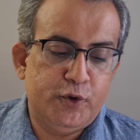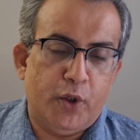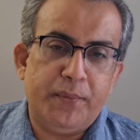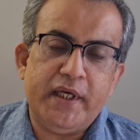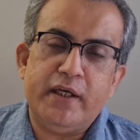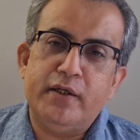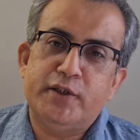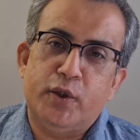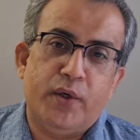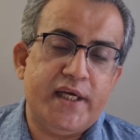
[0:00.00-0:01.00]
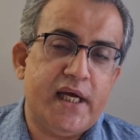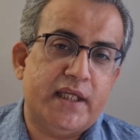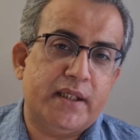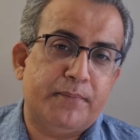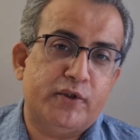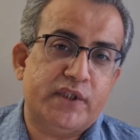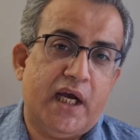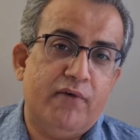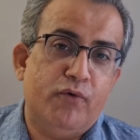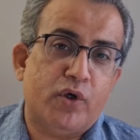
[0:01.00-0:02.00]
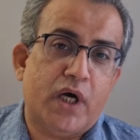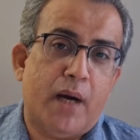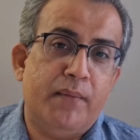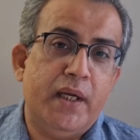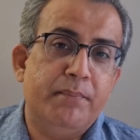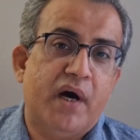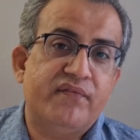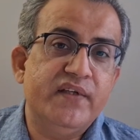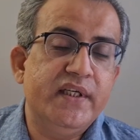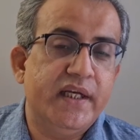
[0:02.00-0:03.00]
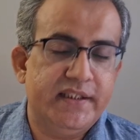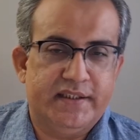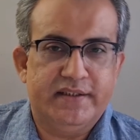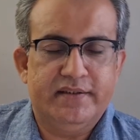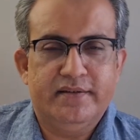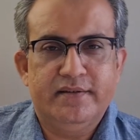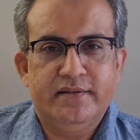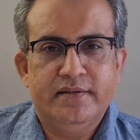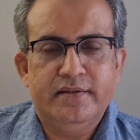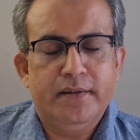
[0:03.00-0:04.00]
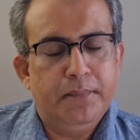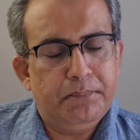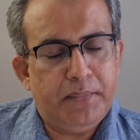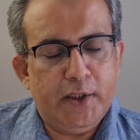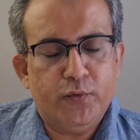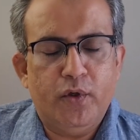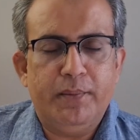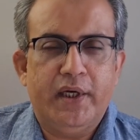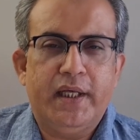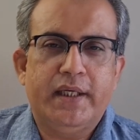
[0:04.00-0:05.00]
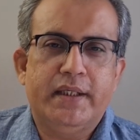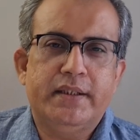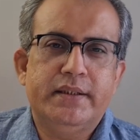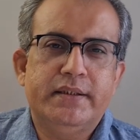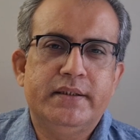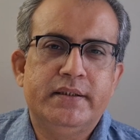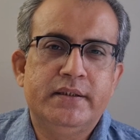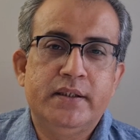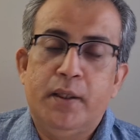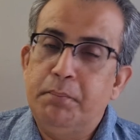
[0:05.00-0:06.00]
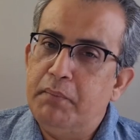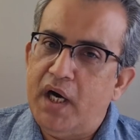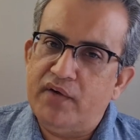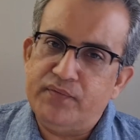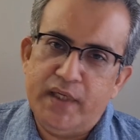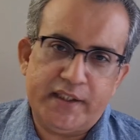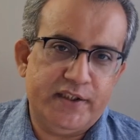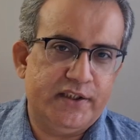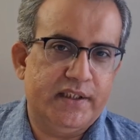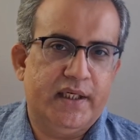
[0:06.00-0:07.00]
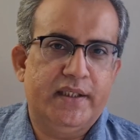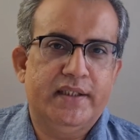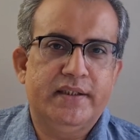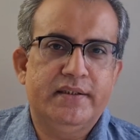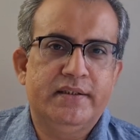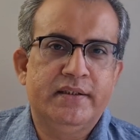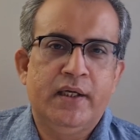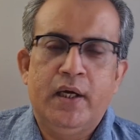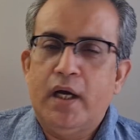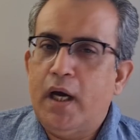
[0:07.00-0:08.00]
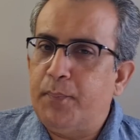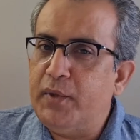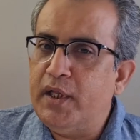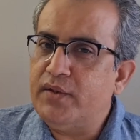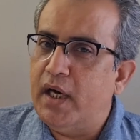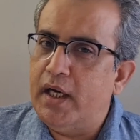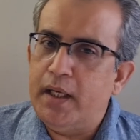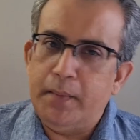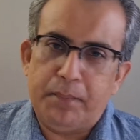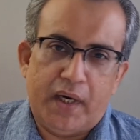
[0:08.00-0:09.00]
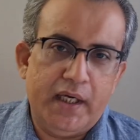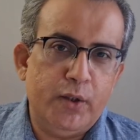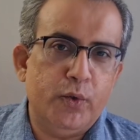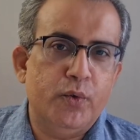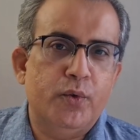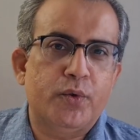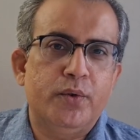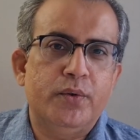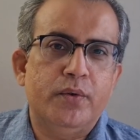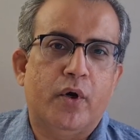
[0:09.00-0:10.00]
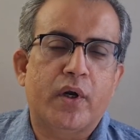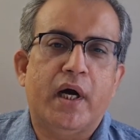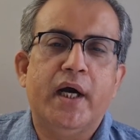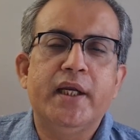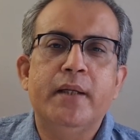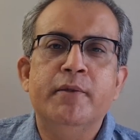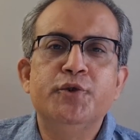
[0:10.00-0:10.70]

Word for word: जो भी जिन्होंने यहां तक पहुंचाया वो काबिल माफी नहीं है बिल्कुल भी नहीं माफ ना कीजिएगा इन्हें अपने दाएं बाएं लोगों को और आईने